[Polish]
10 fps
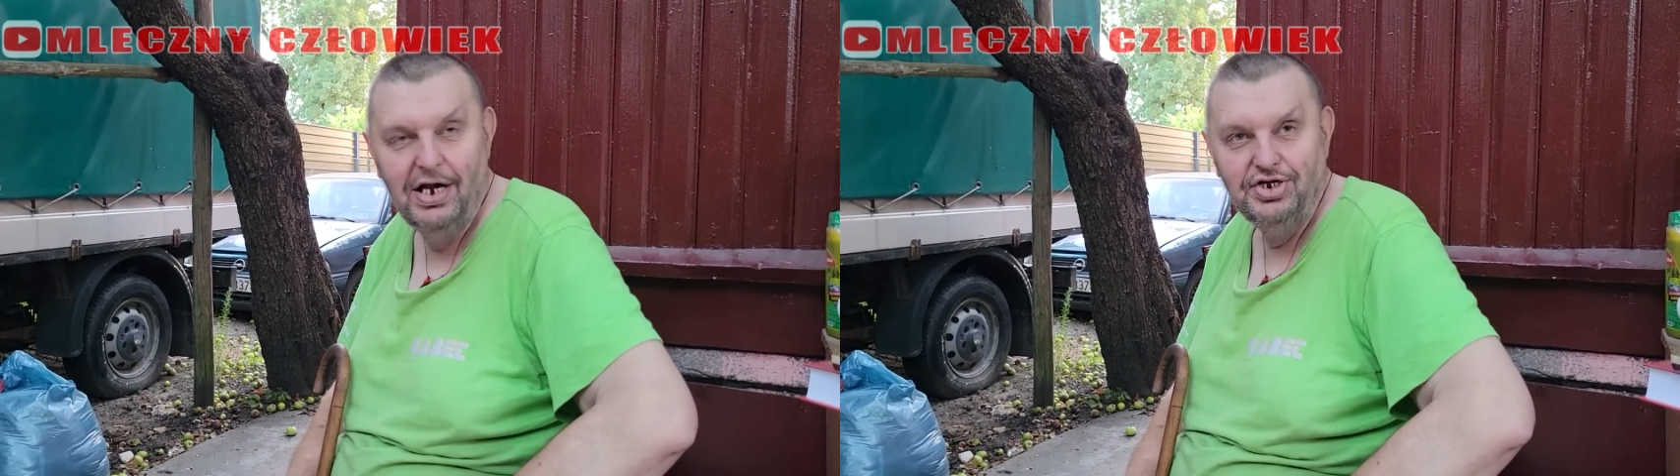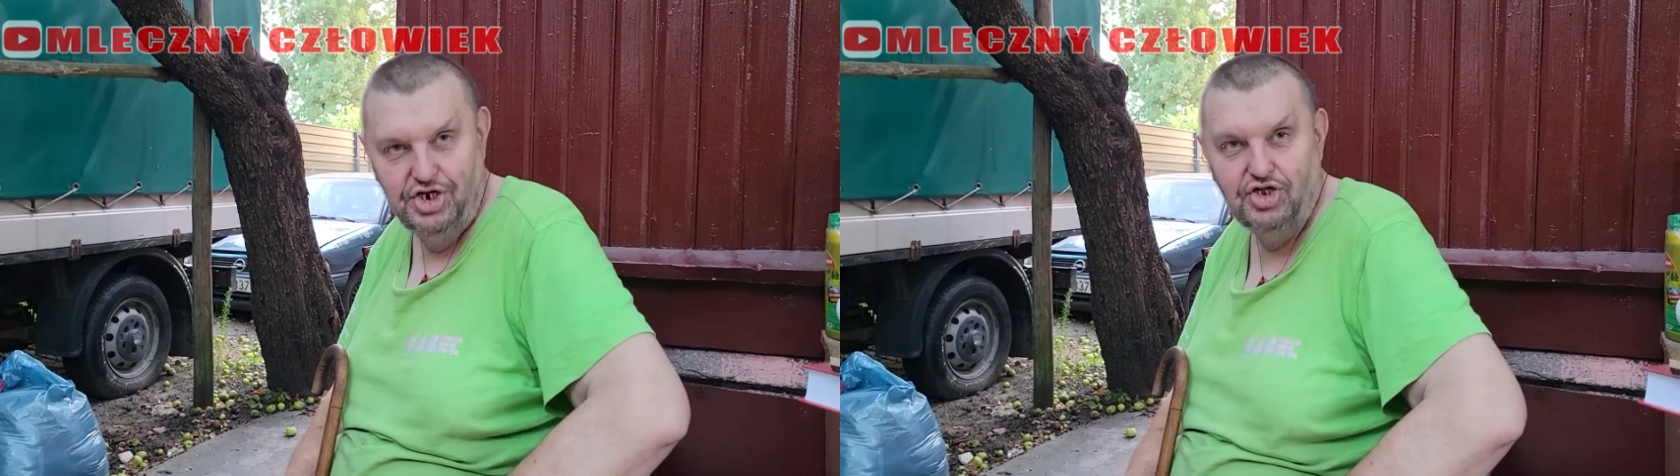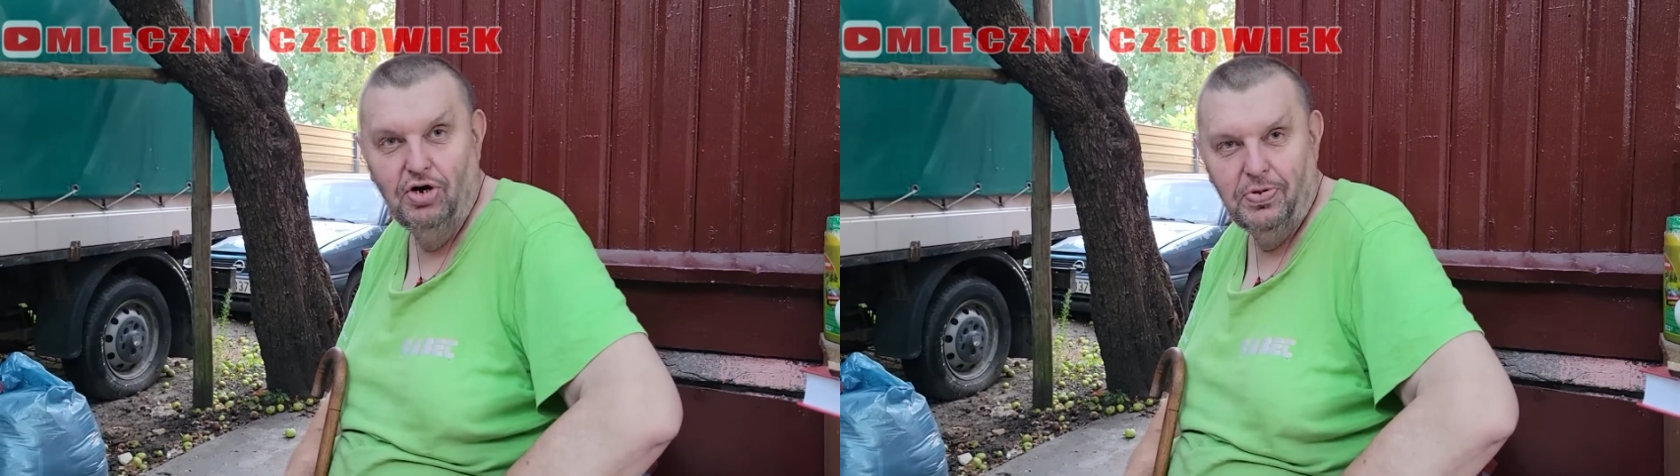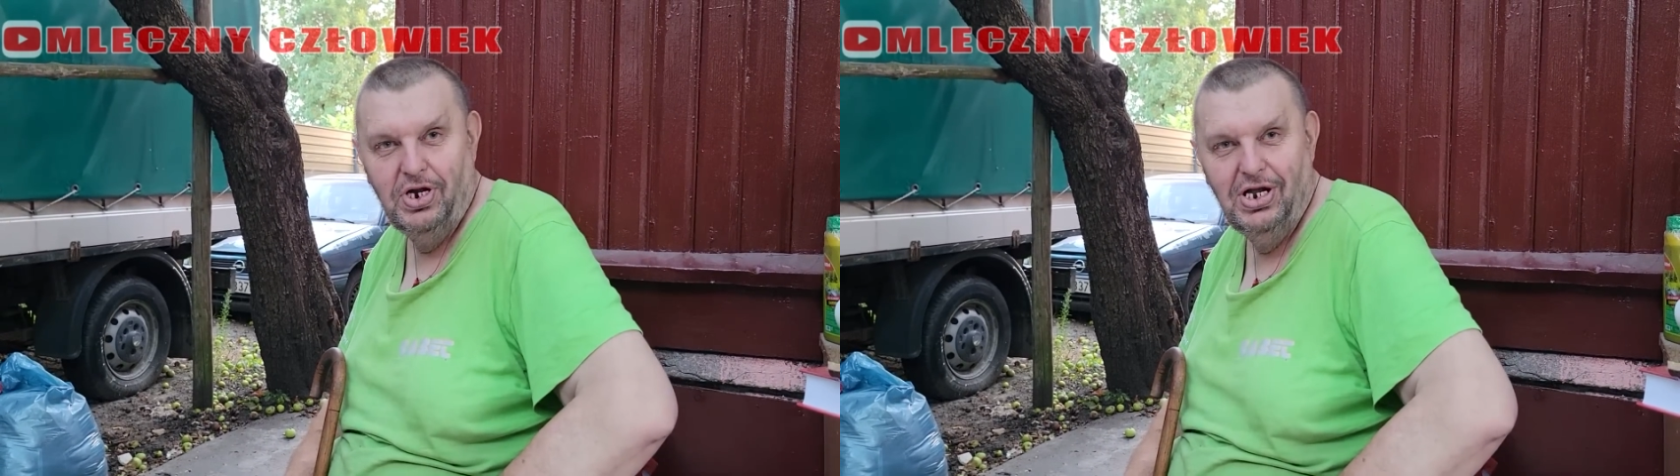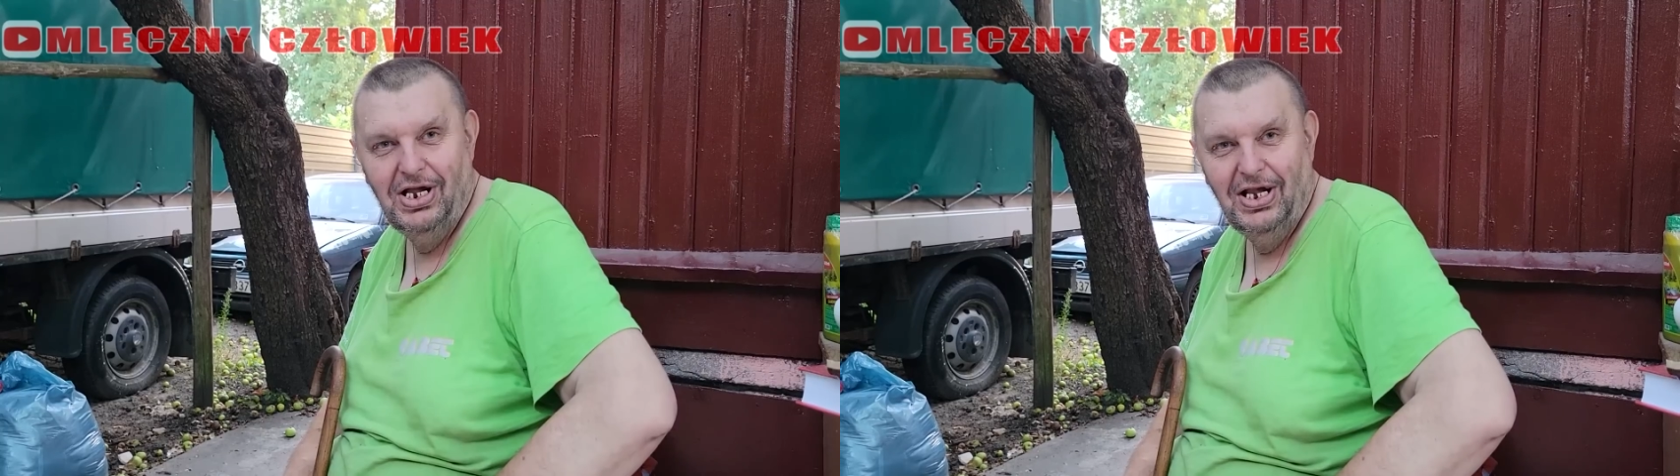Dzień dobry.
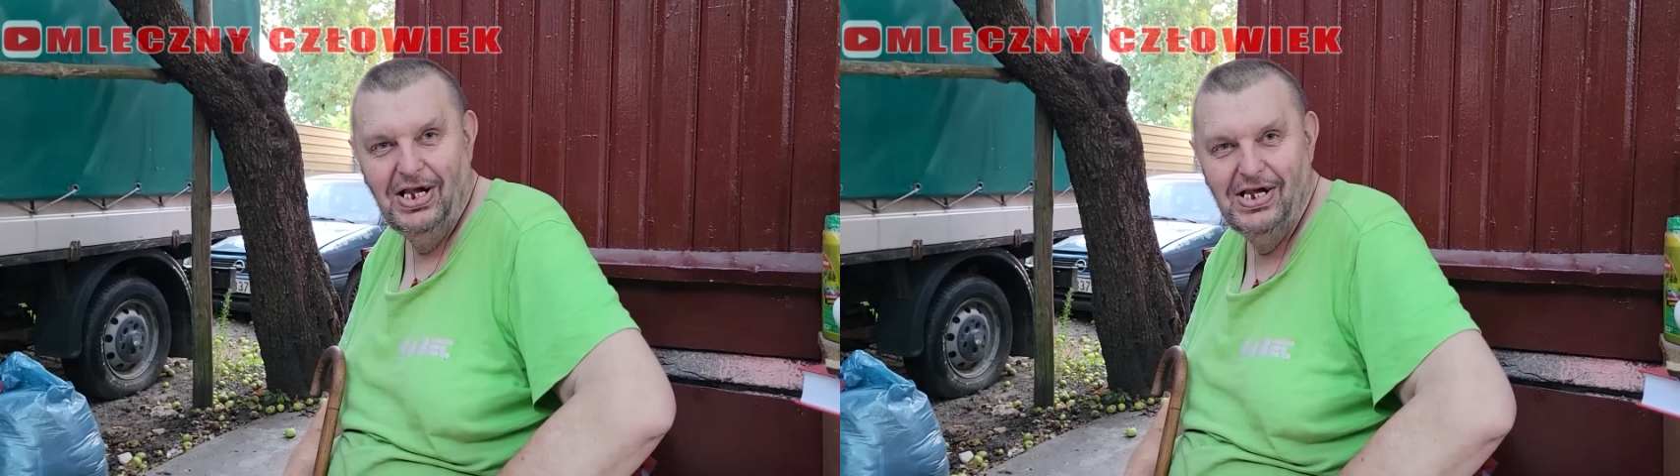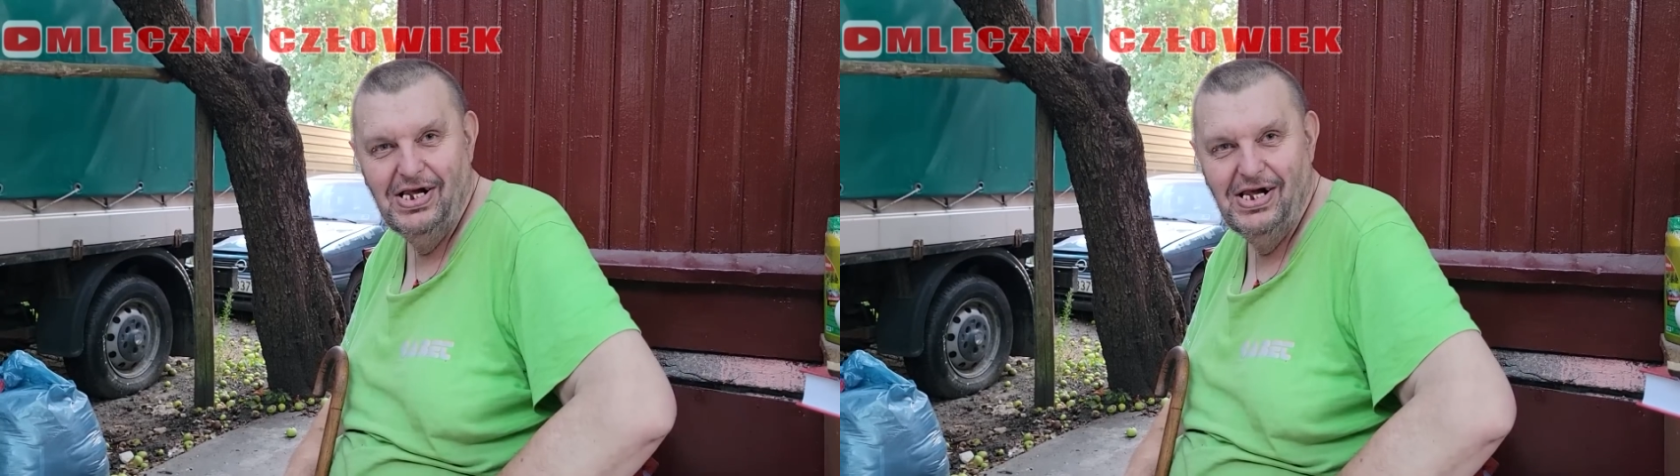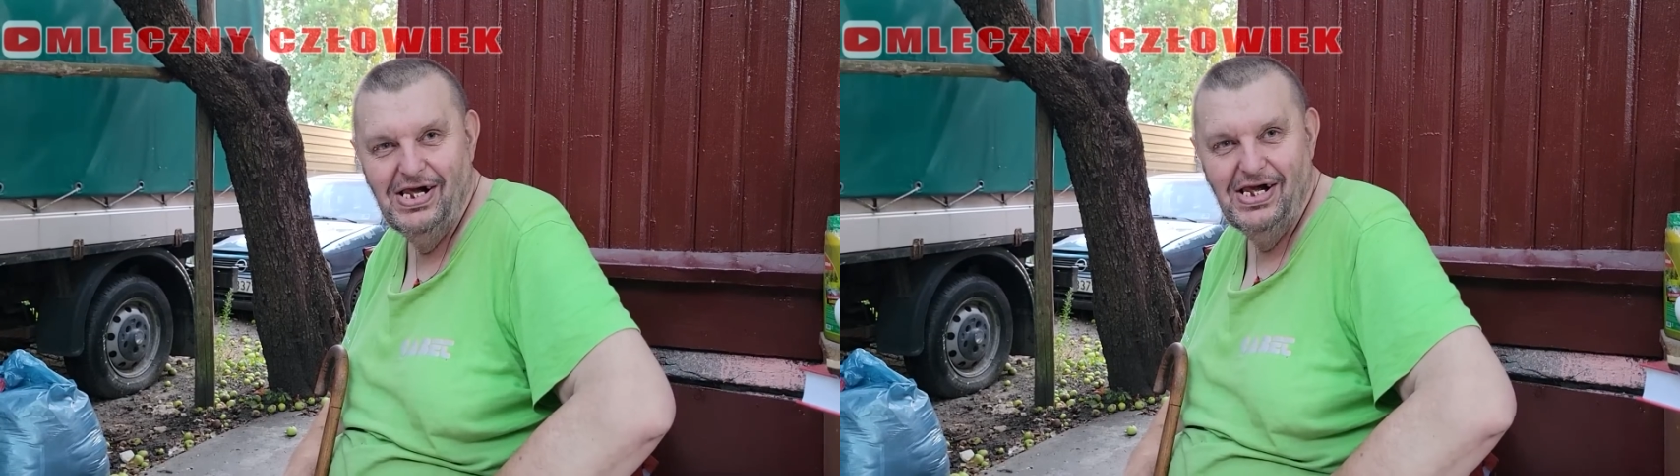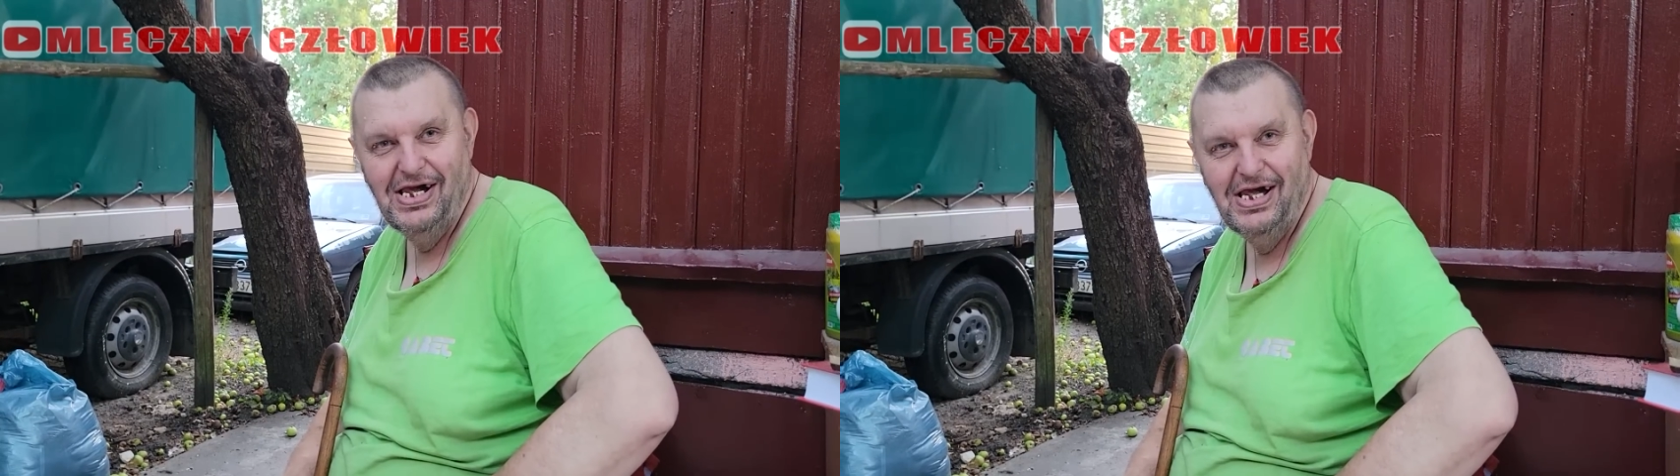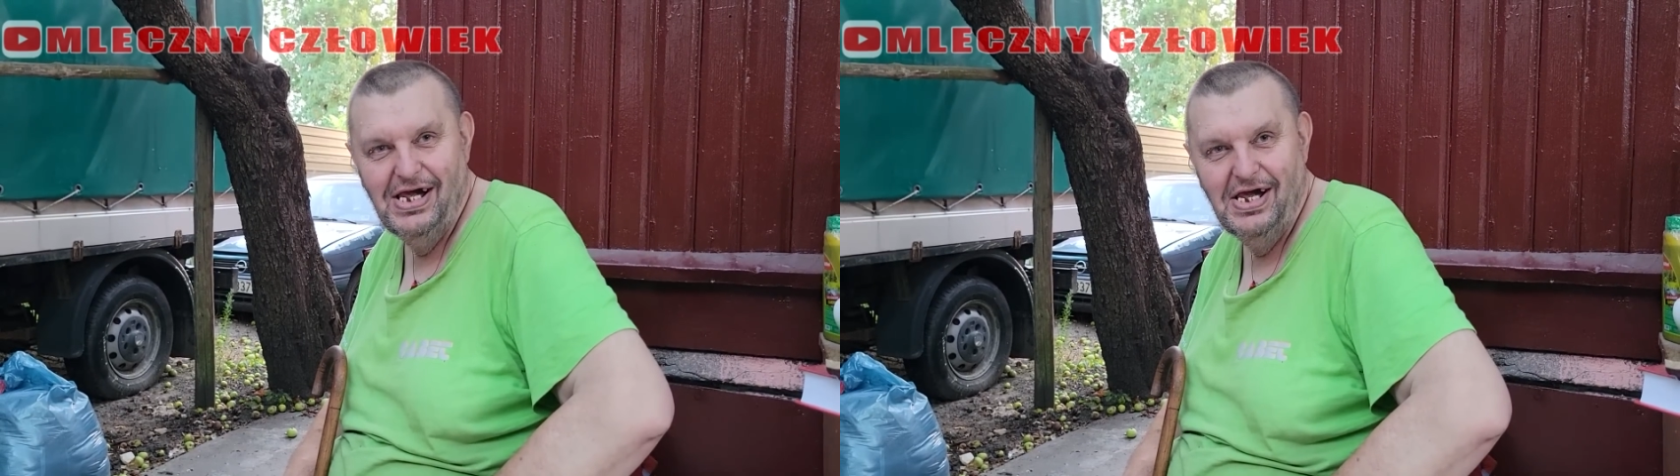Narobiło się, nie?